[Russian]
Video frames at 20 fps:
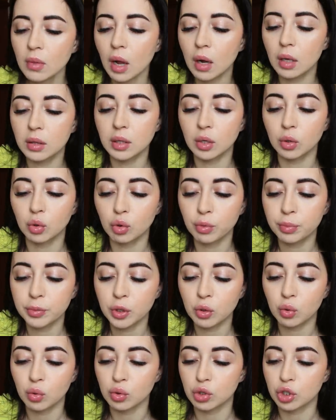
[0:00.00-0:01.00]

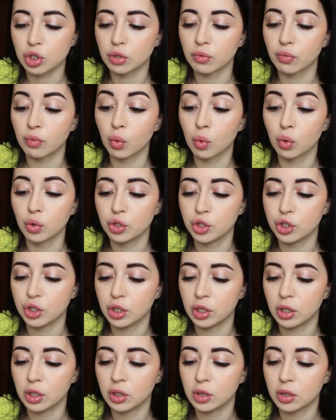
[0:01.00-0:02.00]
одногруппник, он жил в очень
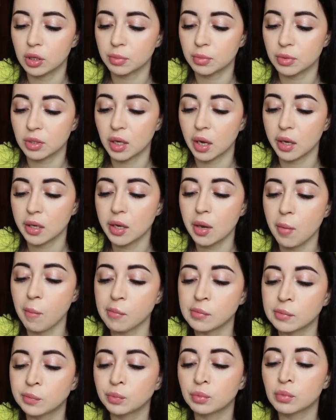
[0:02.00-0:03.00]
элитном здании.
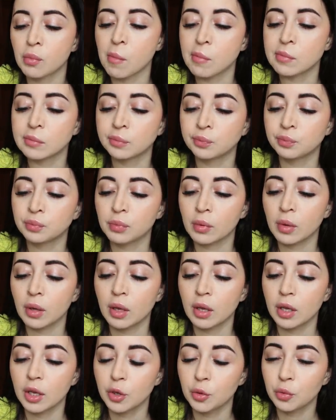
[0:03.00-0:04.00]

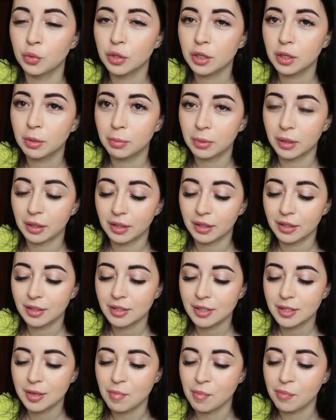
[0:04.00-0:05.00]
И у них,
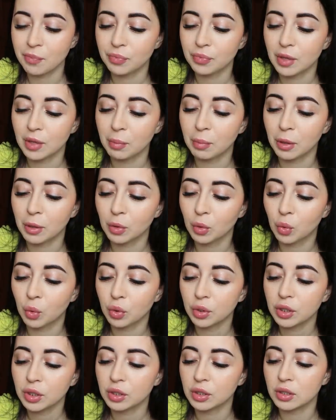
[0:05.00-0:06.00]
прикиньте, на
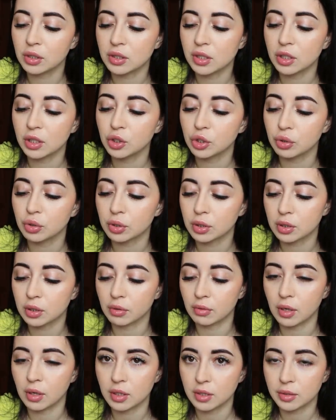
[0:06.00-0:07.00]
балконе нельзя ничего
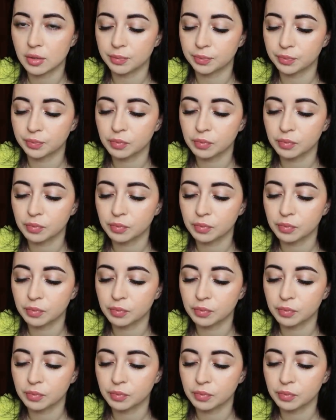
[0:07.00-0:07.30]
оставлять.